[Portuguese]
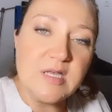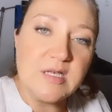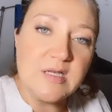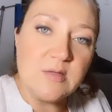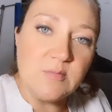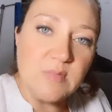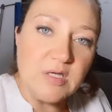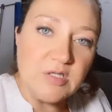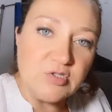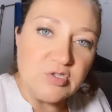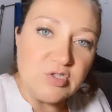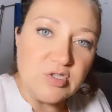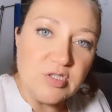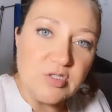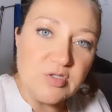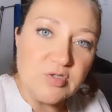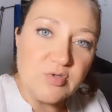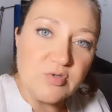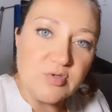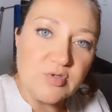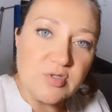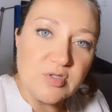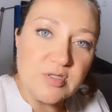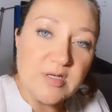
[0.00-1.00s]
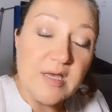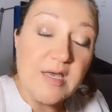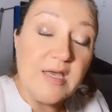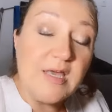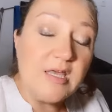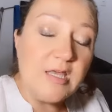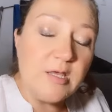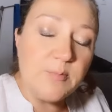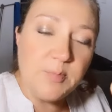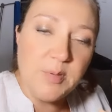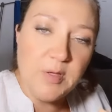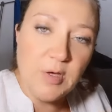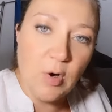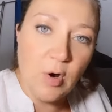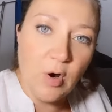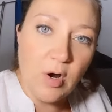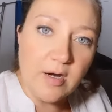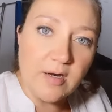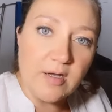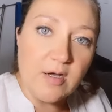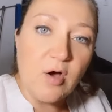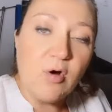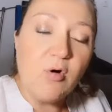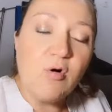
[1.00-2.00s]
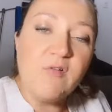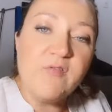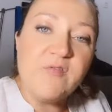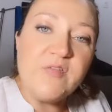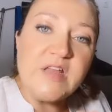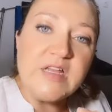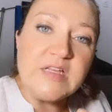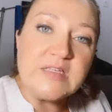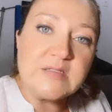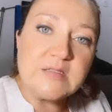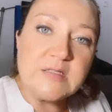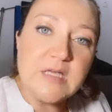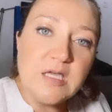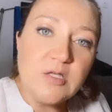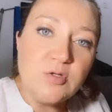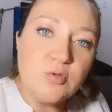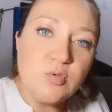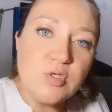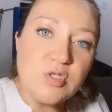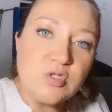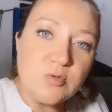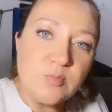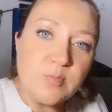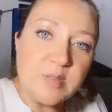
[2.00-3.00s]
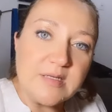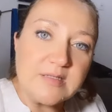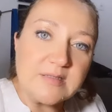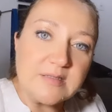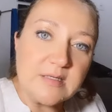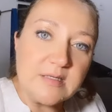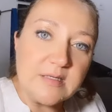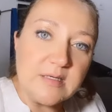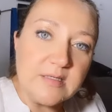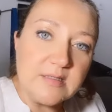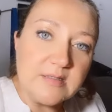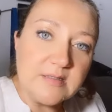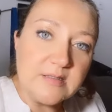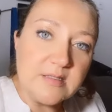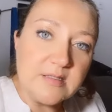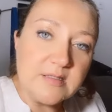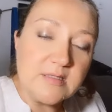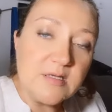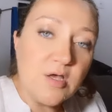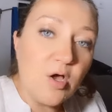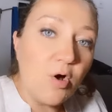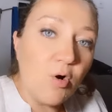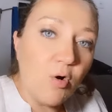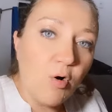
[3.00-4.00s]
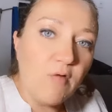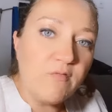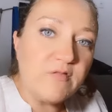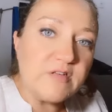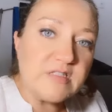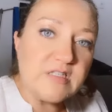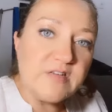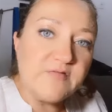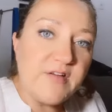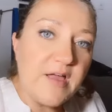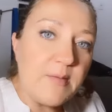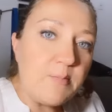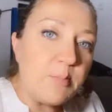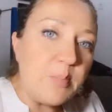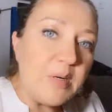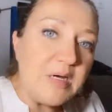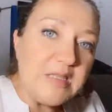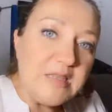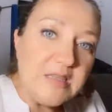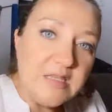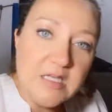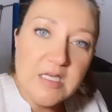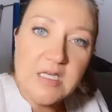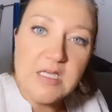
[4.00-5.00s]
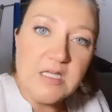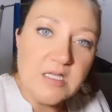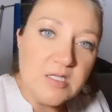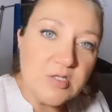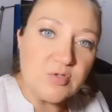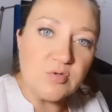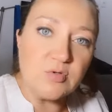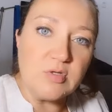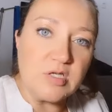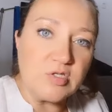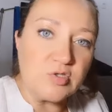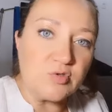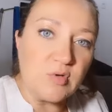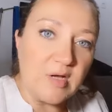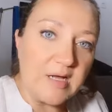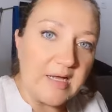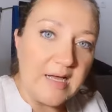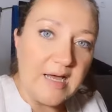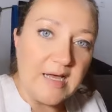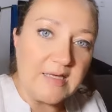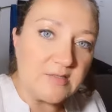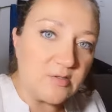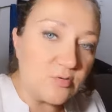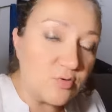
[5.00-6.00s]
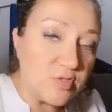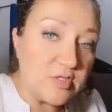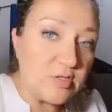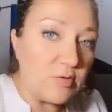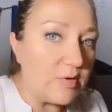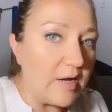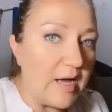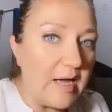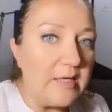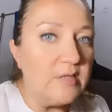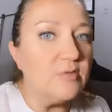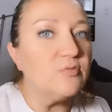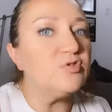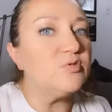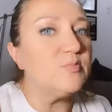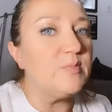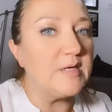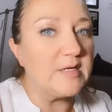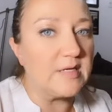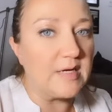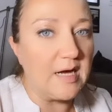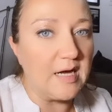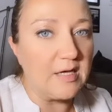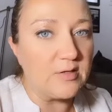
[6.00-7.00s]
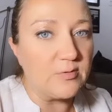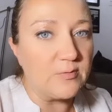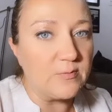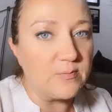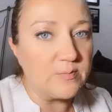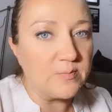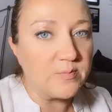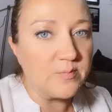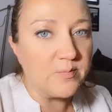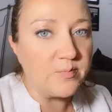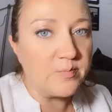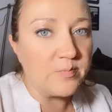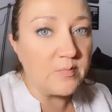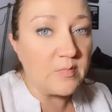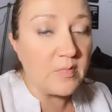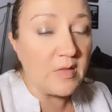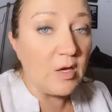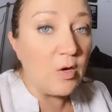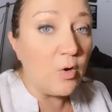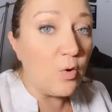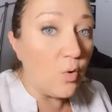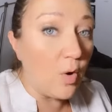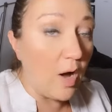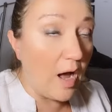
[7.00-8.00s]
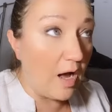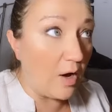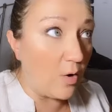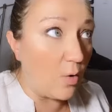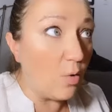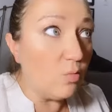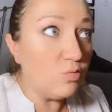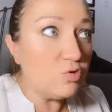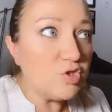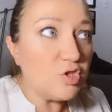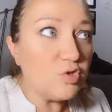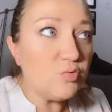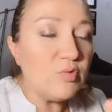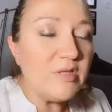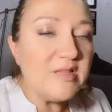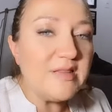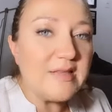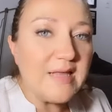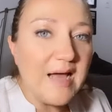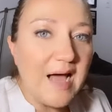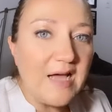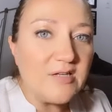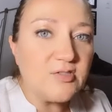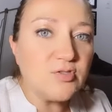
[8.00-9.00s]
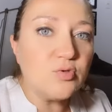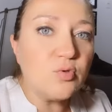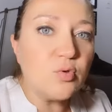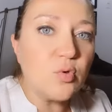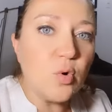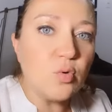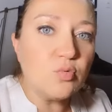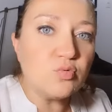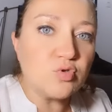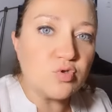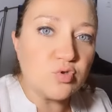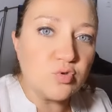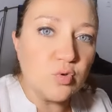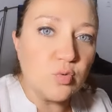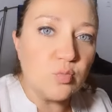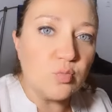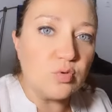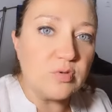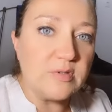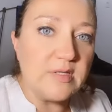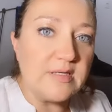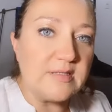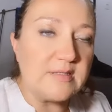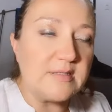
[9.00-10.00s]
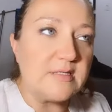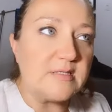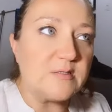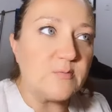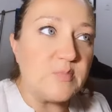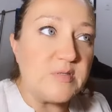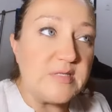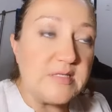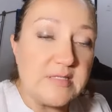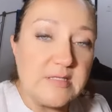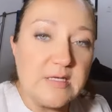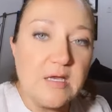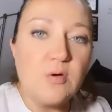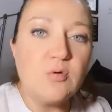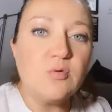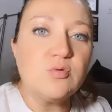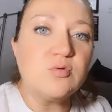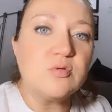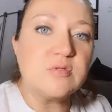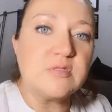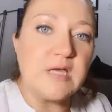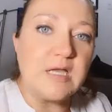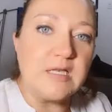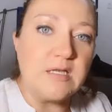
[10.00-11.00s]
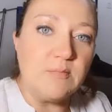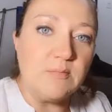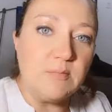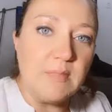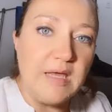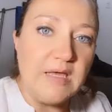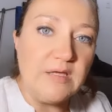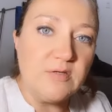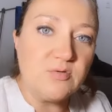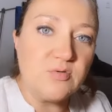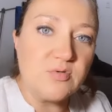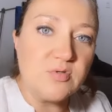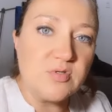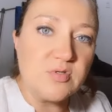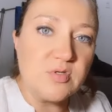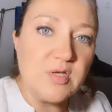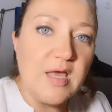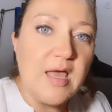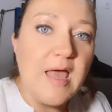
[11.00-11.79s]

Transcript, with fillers: alimentícios e pior, oferecendo isso para as crianças ou você vai banir isso da sua casa e do seu carrinho de mercado? A continuidade do consumo desses pseudos alimentos